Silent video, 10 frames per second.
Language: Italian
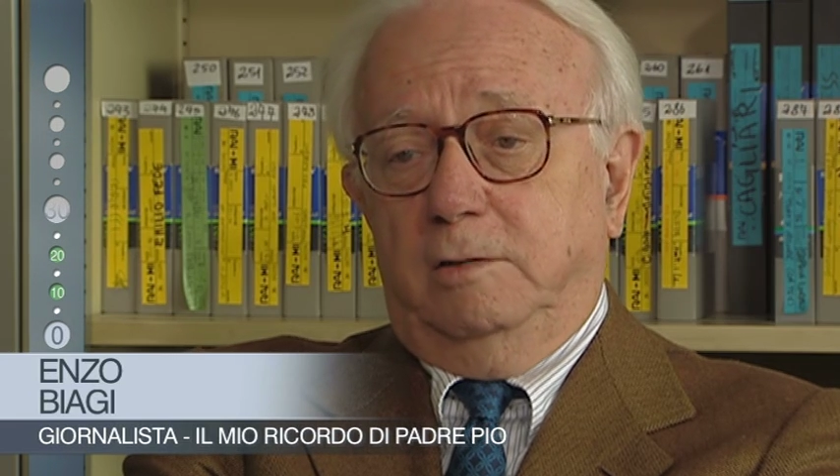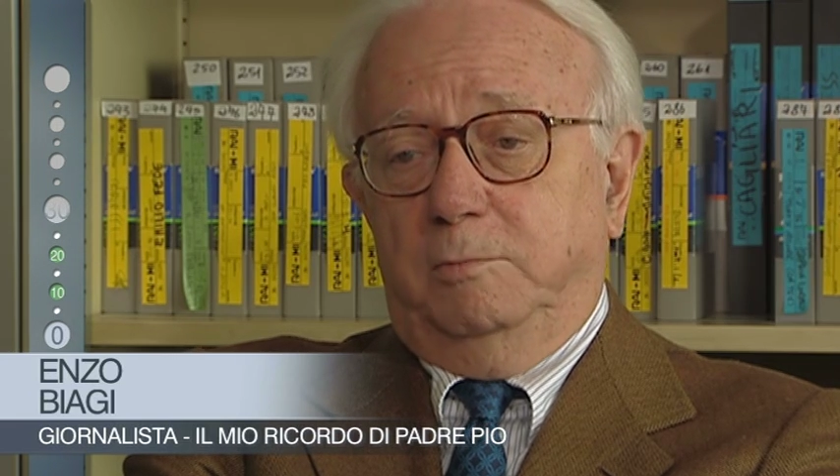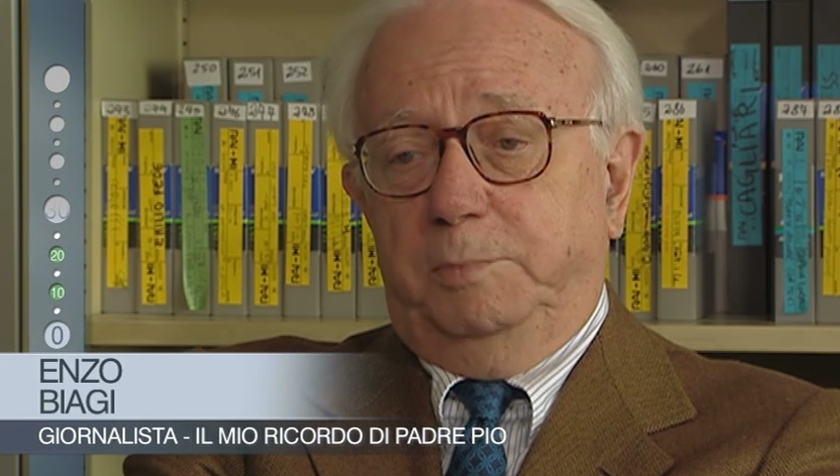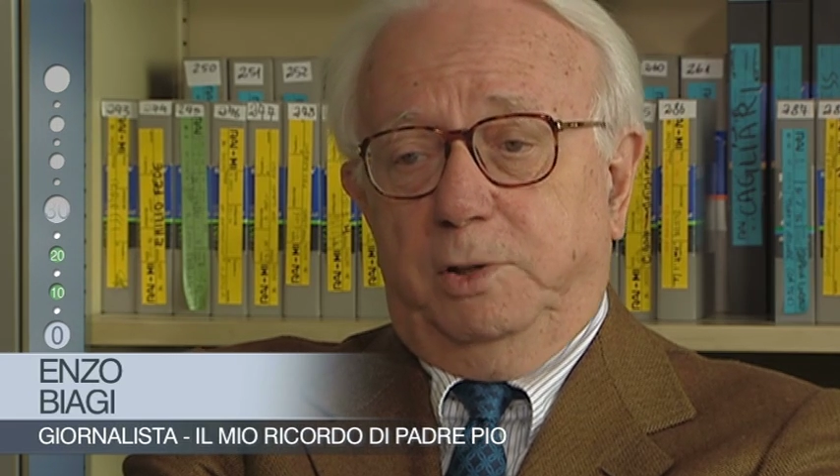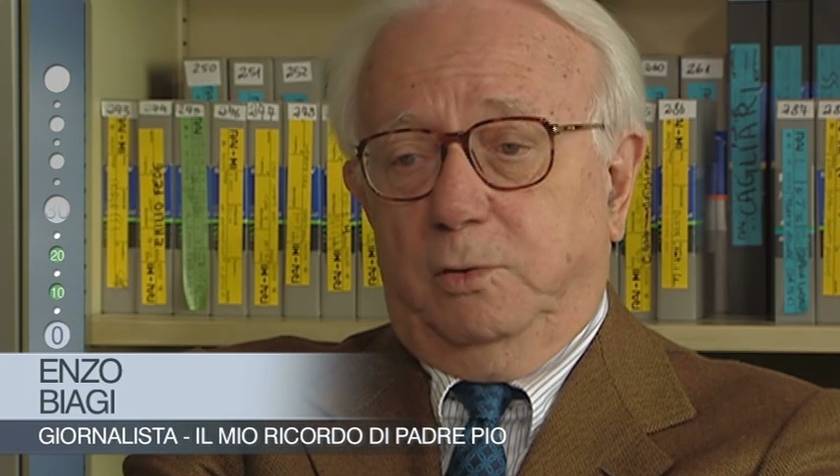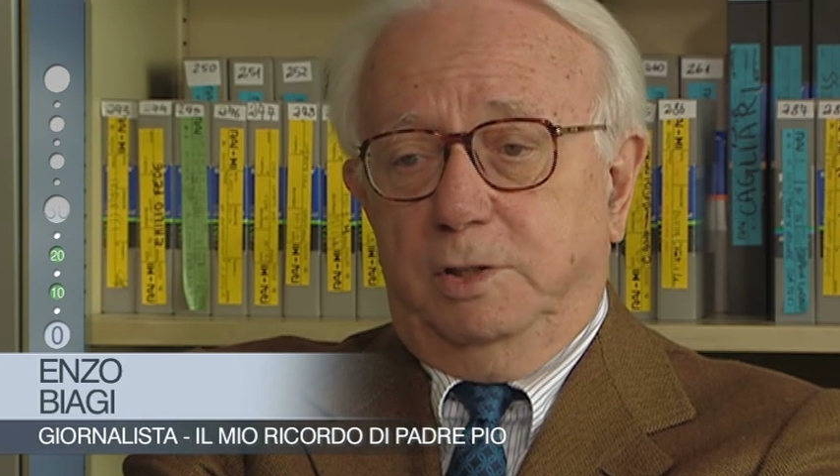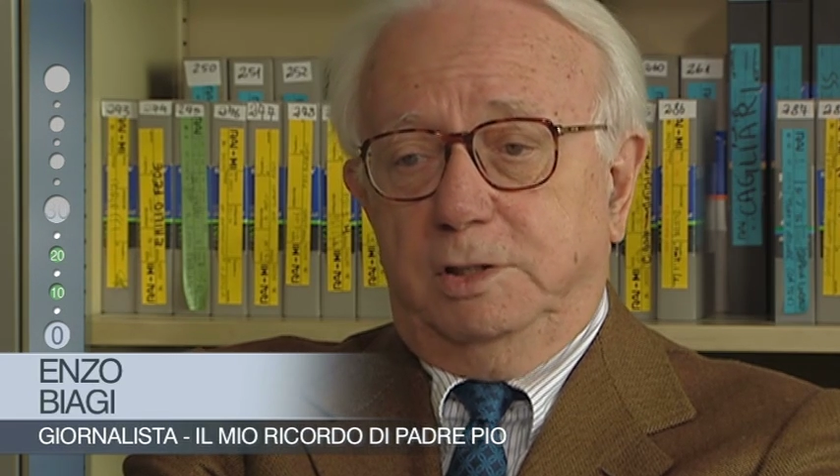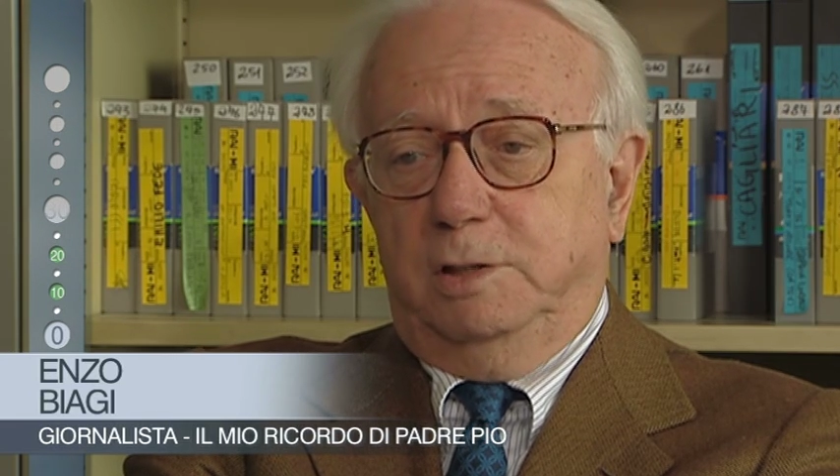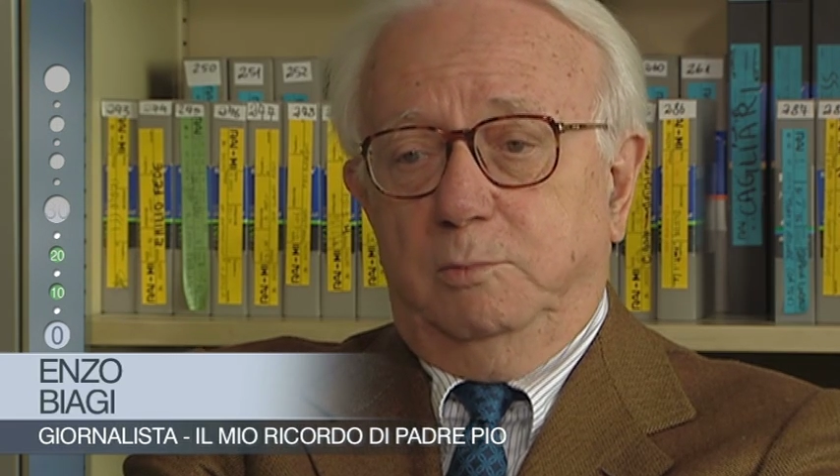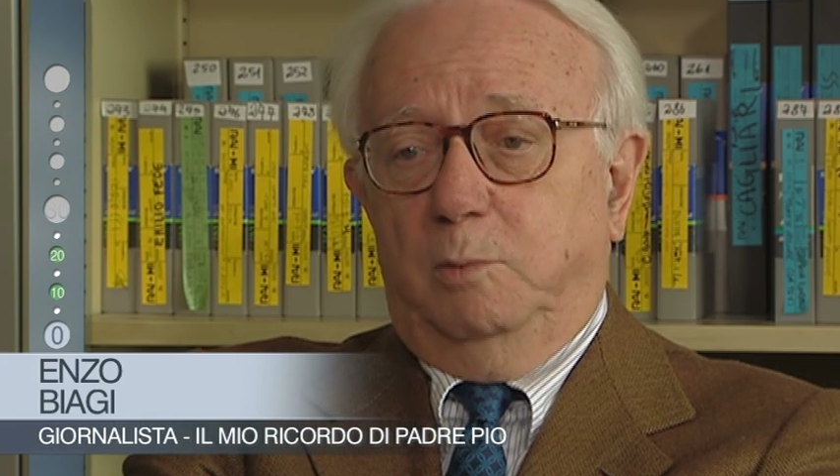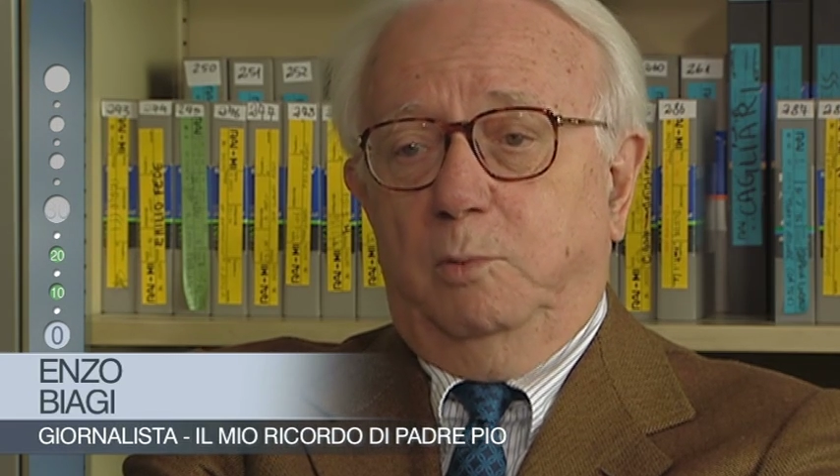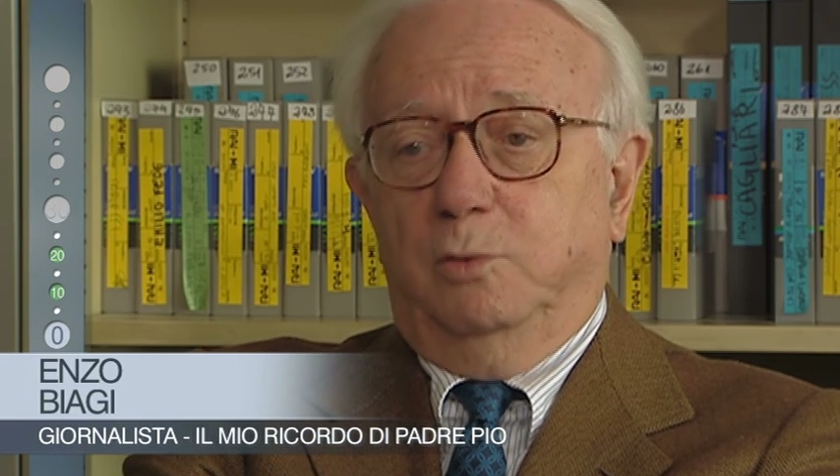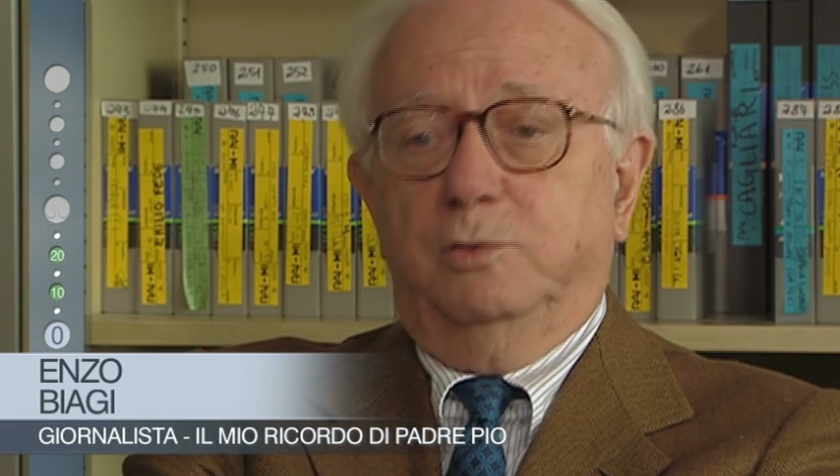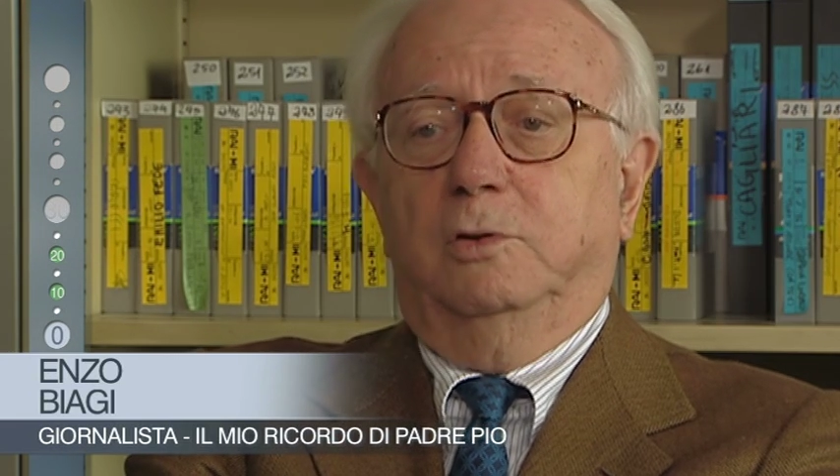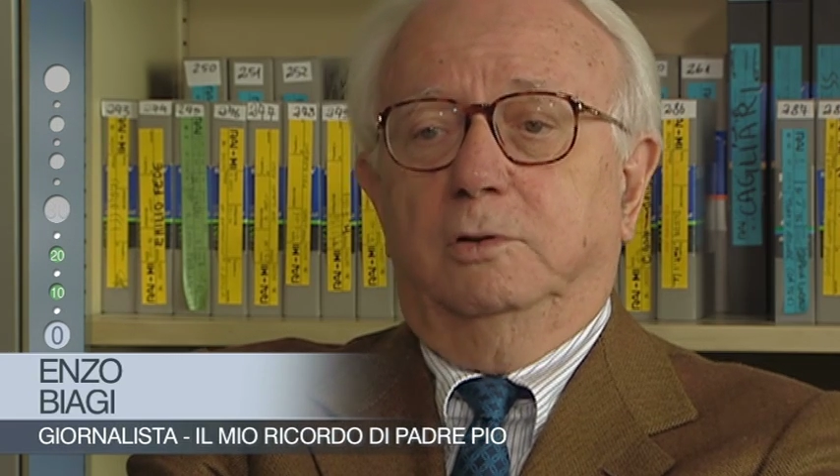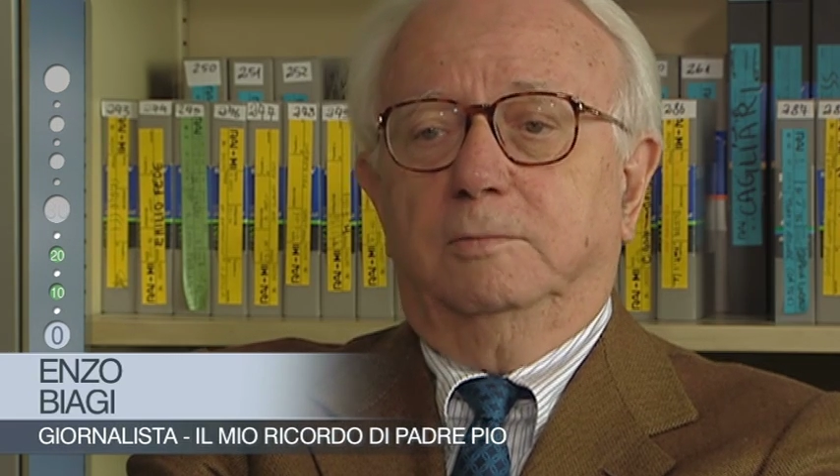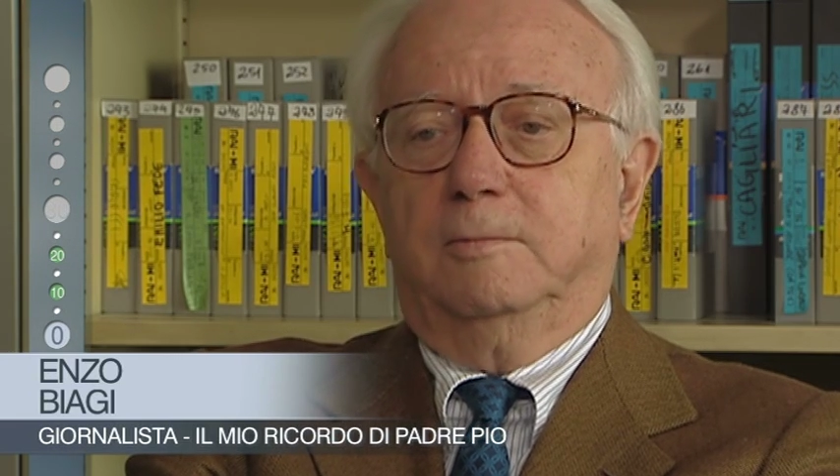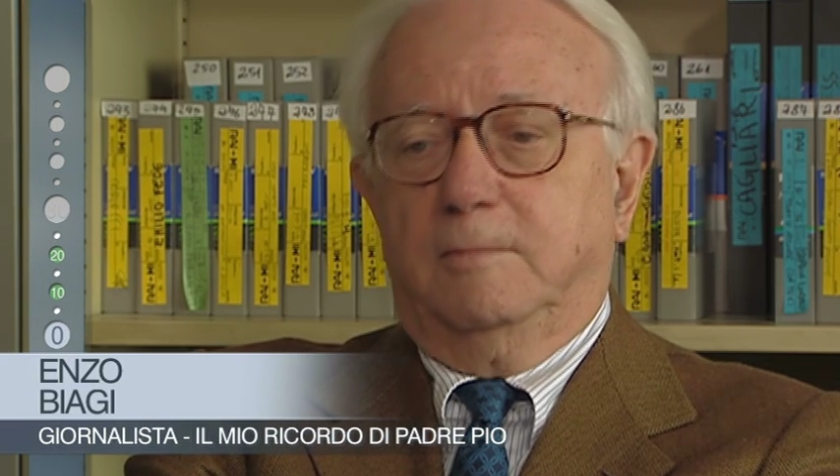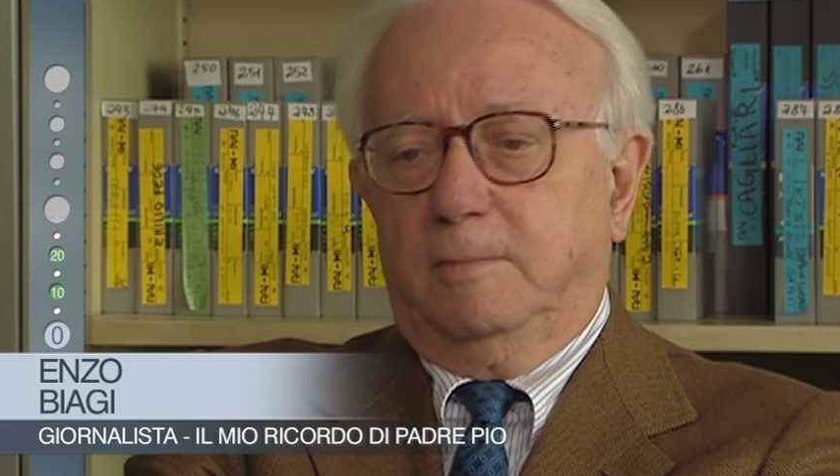in un piccolissimo mondo,